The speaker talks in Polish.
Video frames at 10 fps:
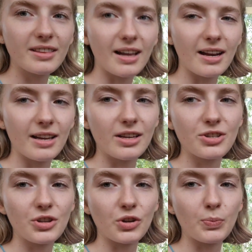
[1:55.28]
dalej
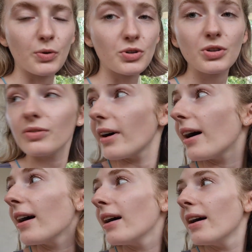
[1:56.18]
jeszcze
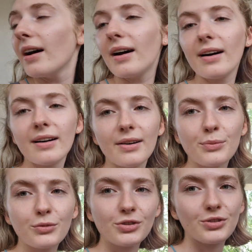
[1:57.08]
odpoczywa. E,
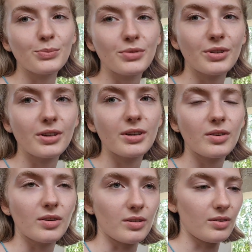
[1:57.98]
musimy
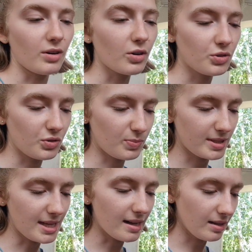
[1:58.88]
e, chodzić w
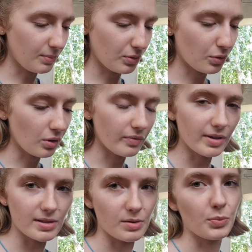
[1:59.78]
specjalnej
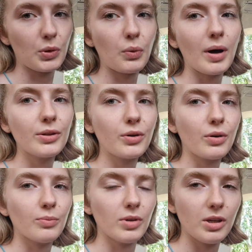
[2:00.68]
podkowie z
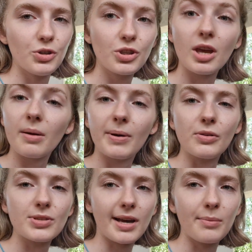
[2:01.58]
podkładką i czterema
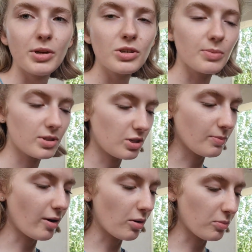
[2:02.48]
noskami, żeby trzymało